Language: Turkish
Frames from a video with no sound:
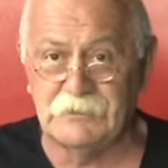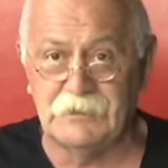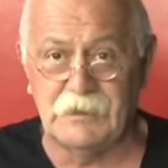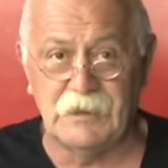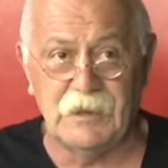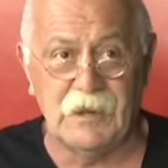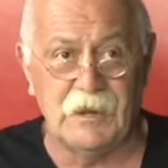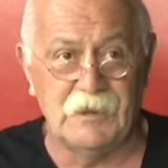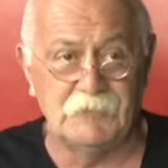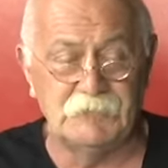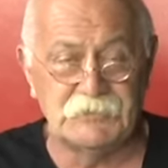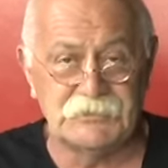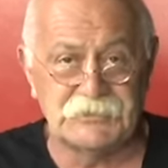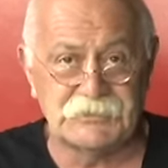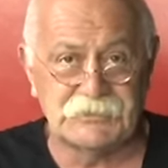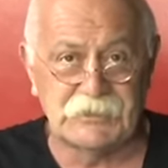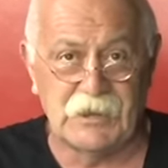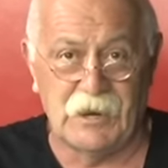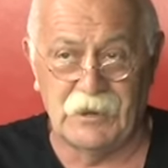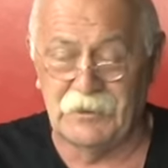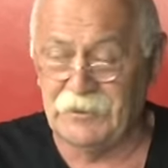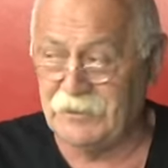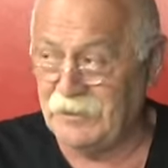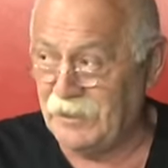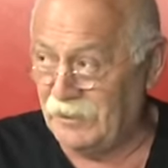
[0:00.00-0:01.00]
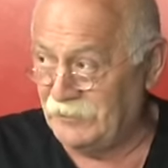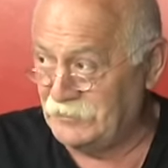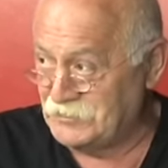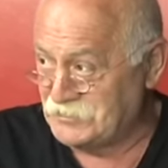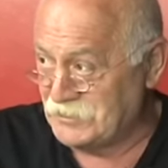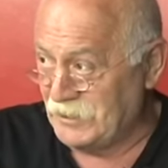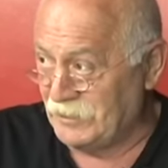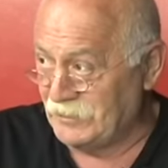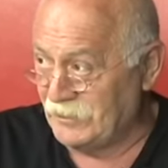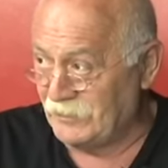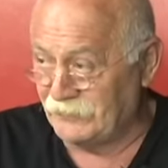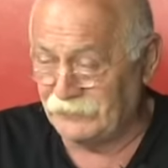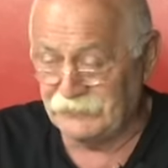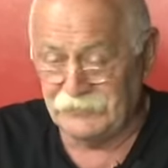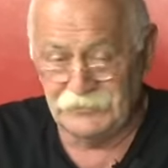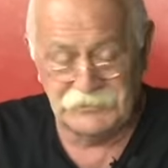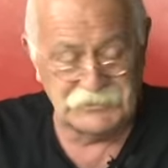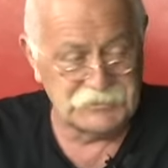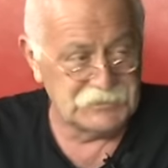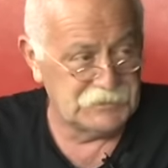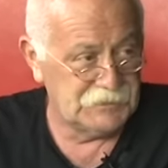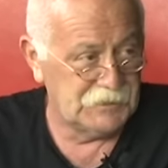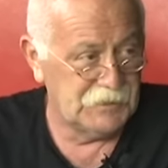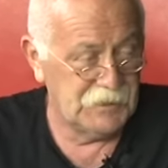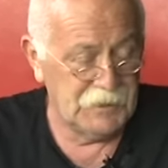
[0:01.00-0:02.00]
gelmiş, Tarık kendisi anlattığı
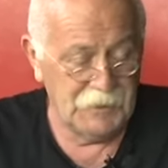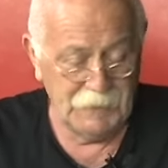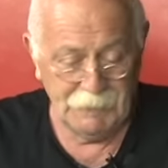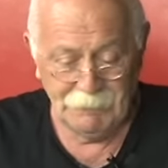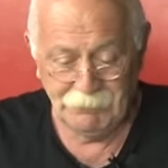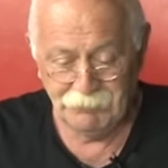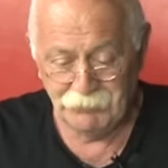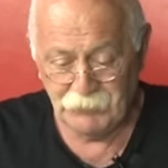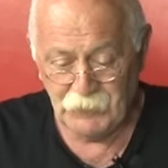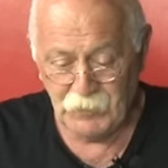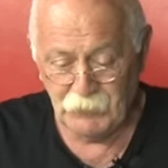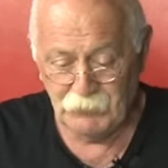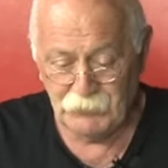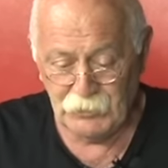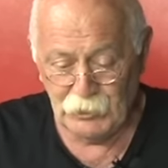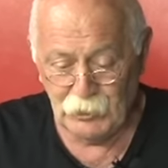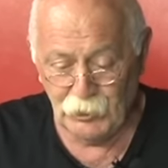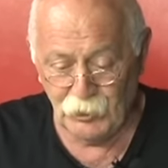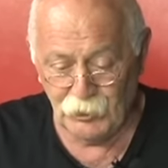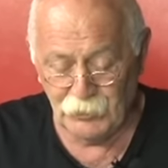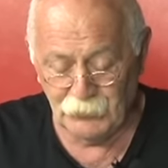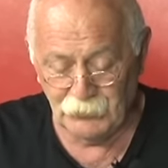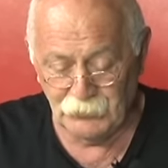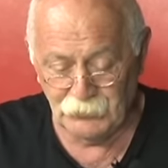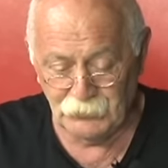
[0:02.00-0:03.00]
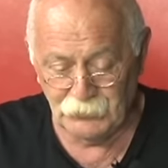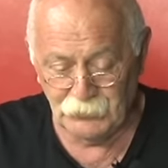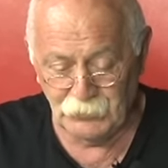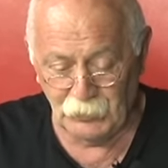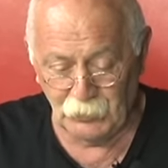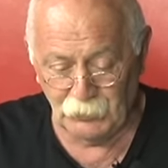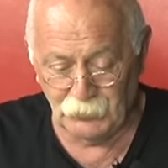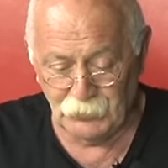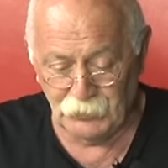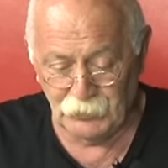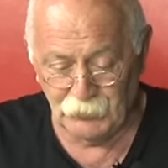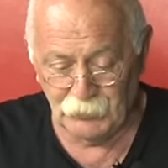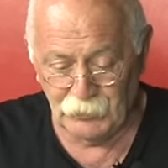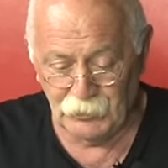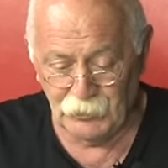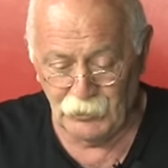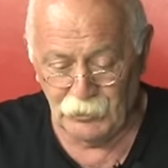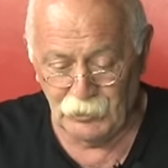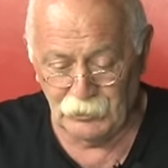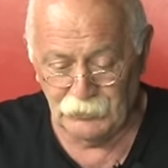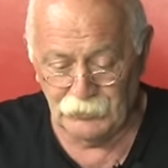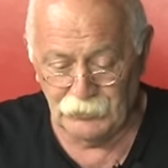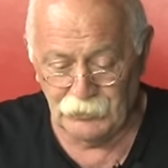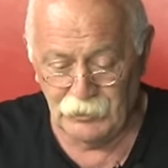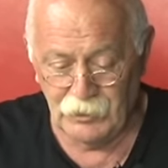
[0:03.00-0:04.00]
için biliyorum durumun ne
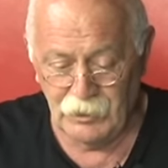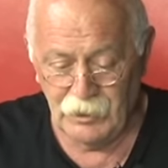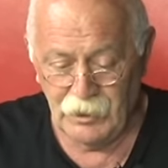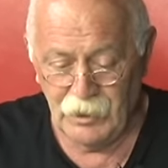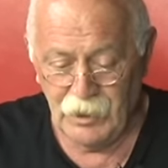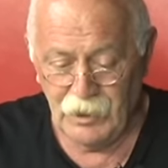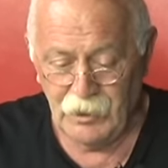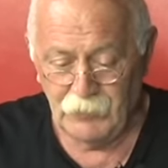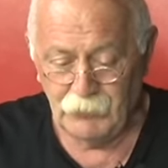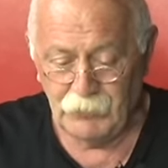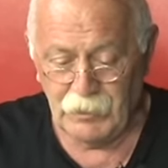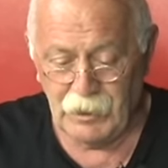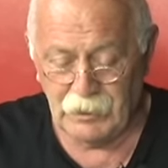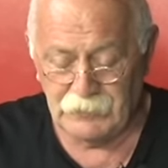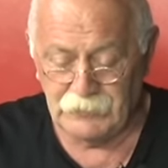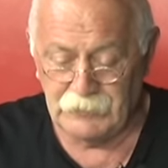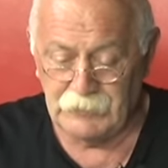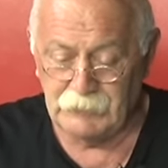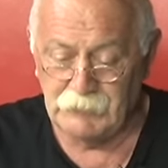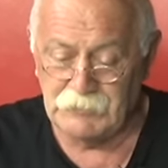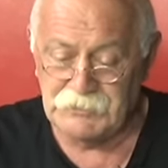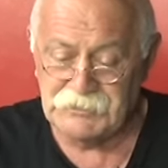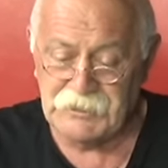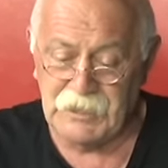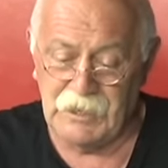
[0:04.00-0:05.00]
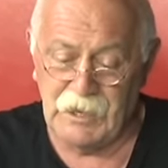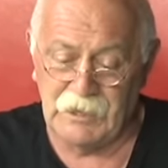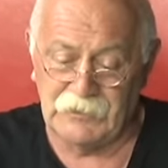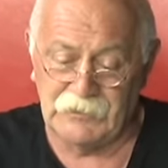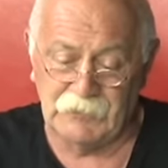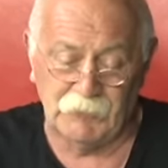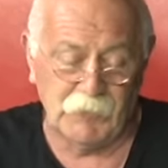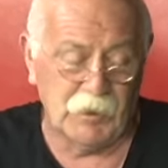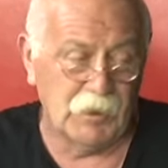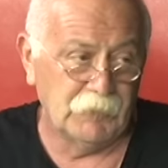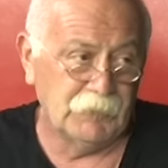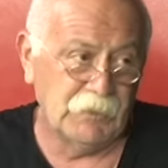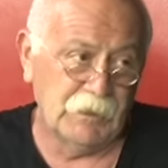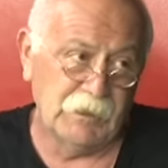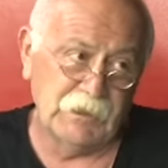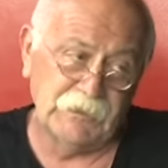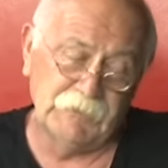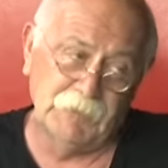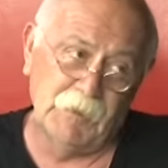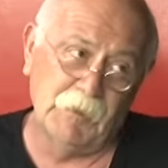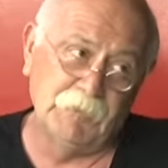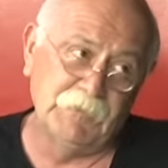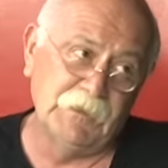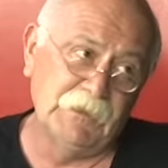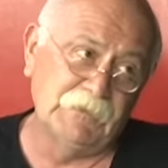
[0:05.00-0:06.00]
olduğunu. Bir yer demiş ki Ertem abi,
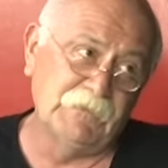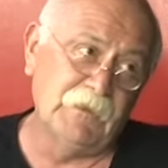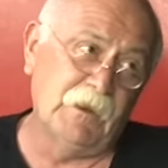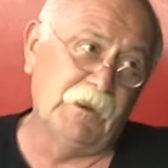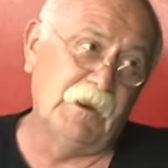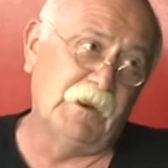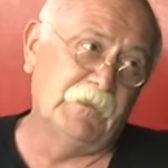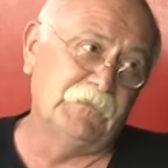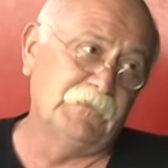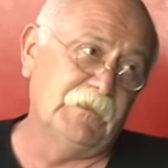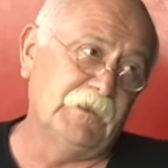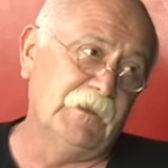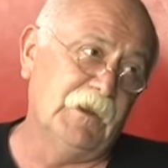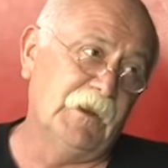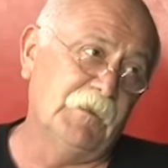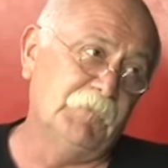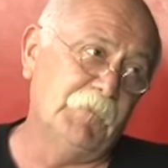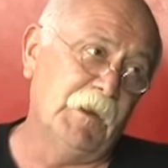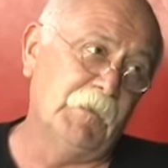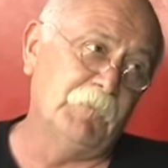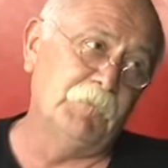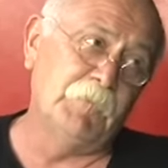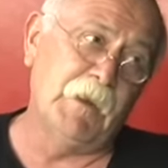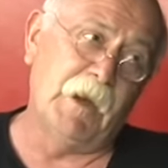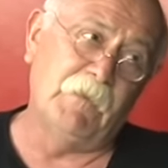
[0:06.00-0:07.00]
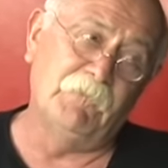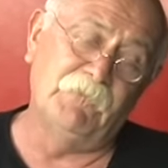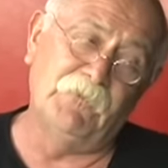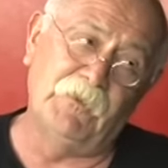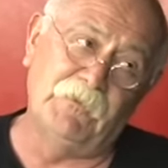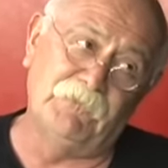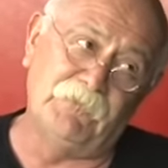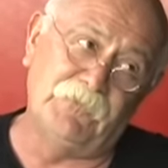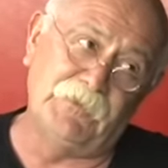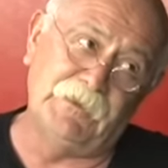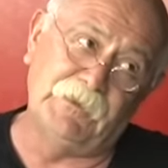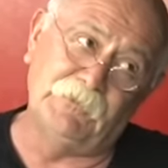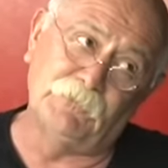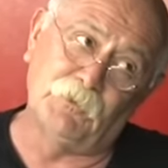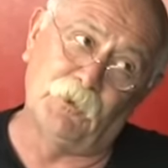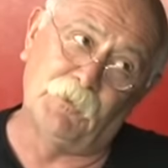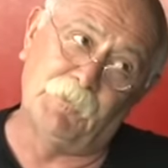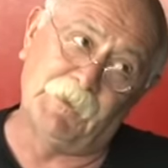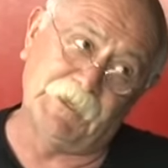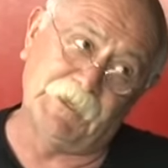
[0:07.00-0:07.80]
Ertem abi yeter artık yani ben ben Ferit olmak